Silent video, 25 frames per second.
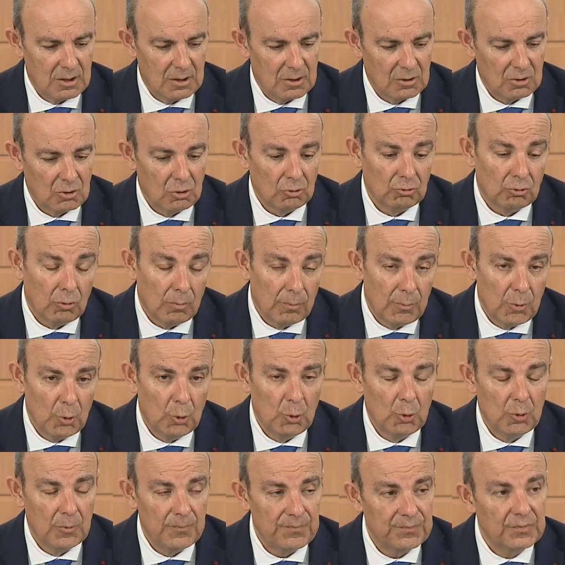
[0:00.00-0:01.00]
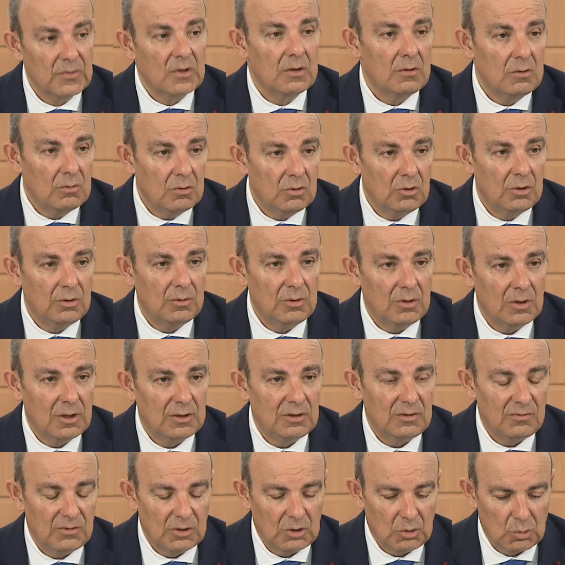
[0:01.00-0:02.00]
euh, quand on peut. Euh, la
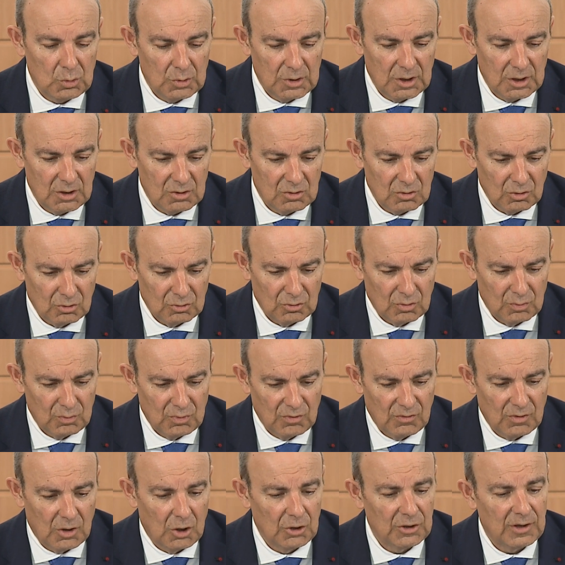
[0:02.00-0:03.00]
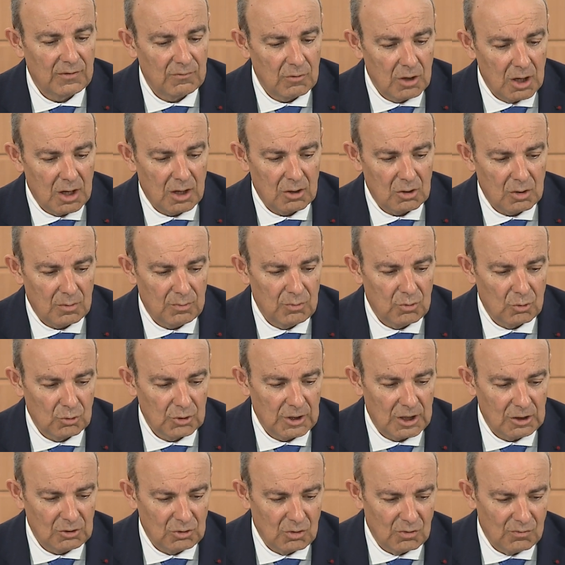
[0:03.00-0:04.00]
difficulté étant de pouvoir en avoir. Alors
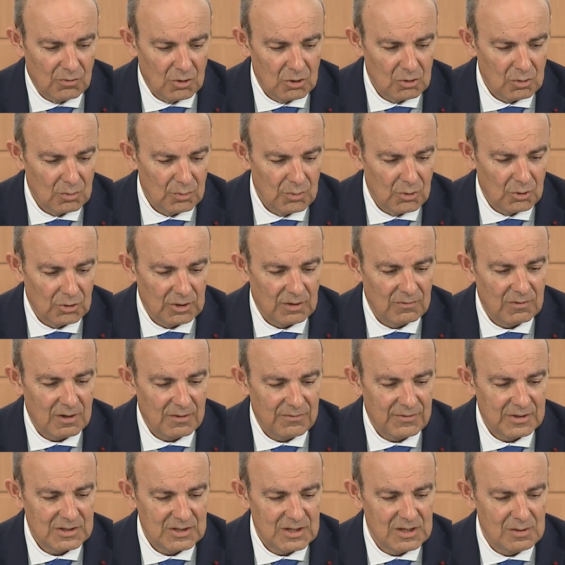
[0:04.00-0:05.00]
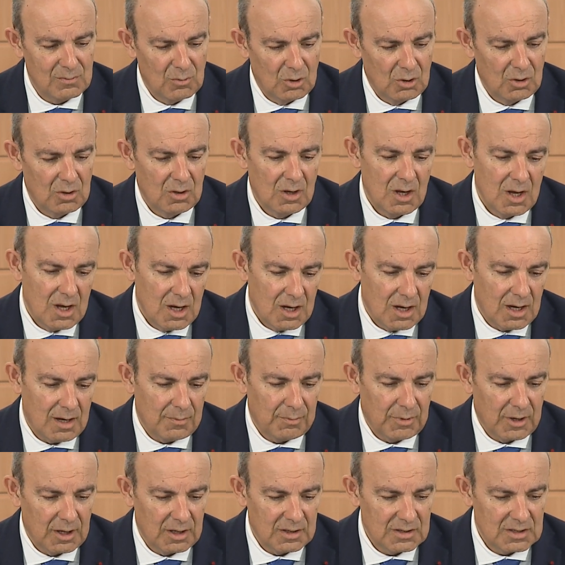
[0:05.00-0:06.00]
pour quelques vols, on peut en avoir facilement.
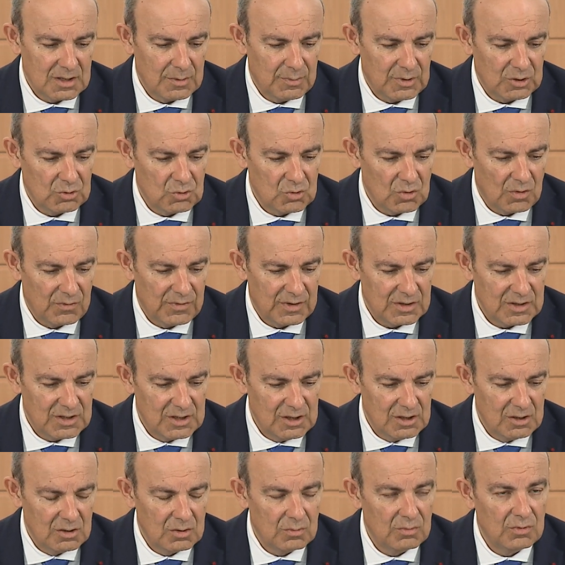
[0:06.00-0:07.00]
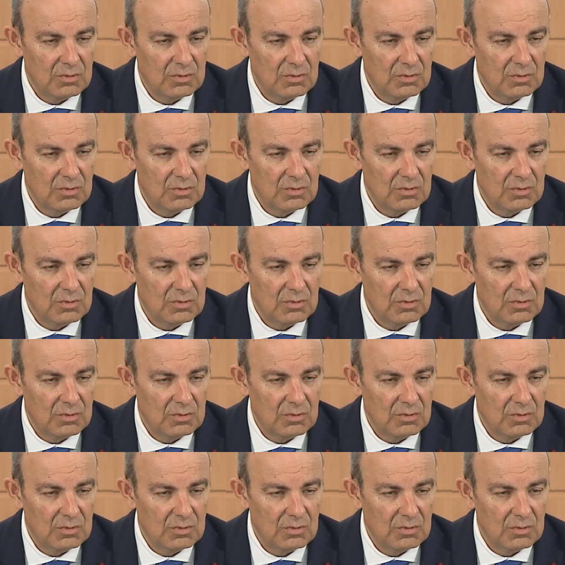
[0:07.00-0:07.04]
Après, ce n'est pas toujours facile de